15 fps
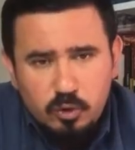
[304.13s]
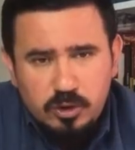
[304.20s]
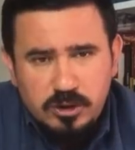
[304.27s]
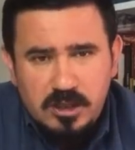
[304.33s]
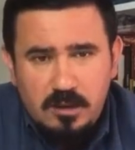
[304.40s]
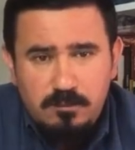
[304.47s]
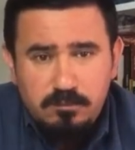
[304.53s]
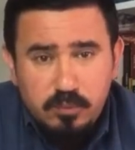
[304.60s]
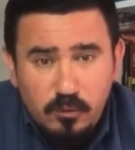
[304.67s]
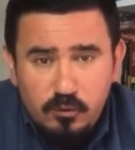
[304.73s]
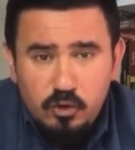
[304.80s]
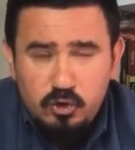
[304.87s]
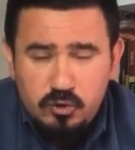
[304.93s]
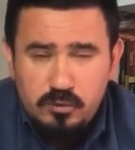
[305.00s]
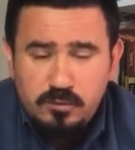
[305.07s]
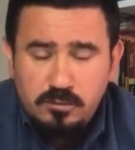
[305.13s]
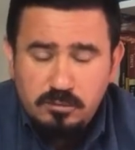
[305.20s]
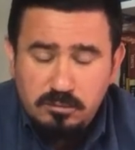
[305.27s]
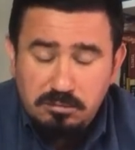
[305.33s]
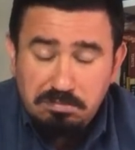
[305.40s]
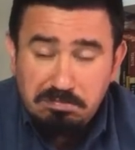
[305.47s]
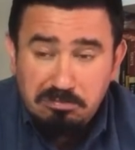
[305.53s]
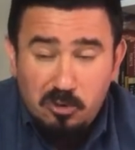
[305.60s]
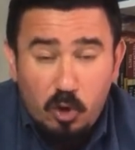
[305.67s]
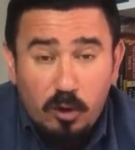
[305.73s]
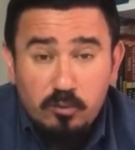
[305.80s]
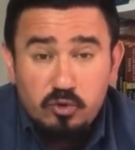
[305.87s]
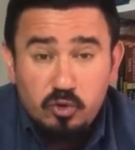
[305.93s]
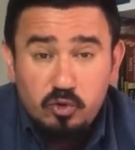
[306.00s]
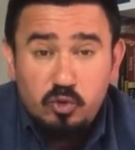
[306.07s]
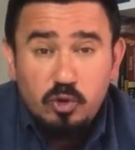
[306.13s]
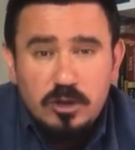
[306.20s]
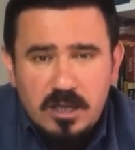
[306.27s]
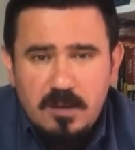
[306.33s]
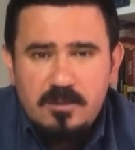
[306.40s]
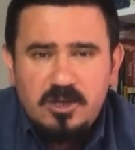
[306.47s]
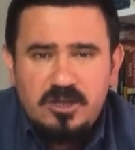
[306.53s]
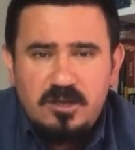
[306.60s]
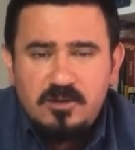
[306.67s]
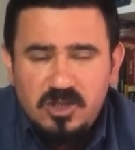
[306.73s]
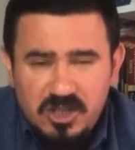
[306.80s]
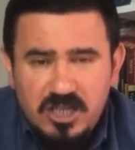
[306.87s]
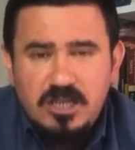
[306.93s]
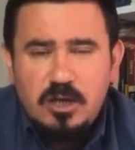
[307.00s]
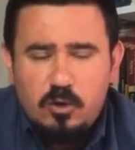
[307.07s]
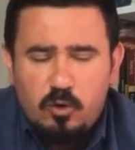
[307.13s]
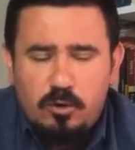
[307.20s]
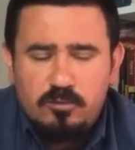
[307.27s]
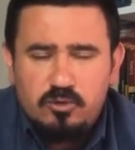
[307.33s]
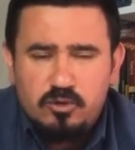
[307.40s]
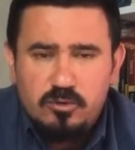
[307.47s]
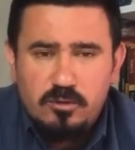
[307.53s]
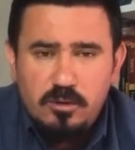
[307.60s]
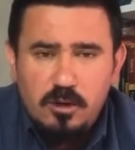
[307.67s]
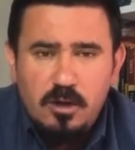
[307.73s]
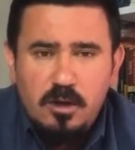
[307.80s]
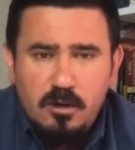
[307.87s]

Rusya bu virüsün komşusu diyebileceğim Çin'le komşu.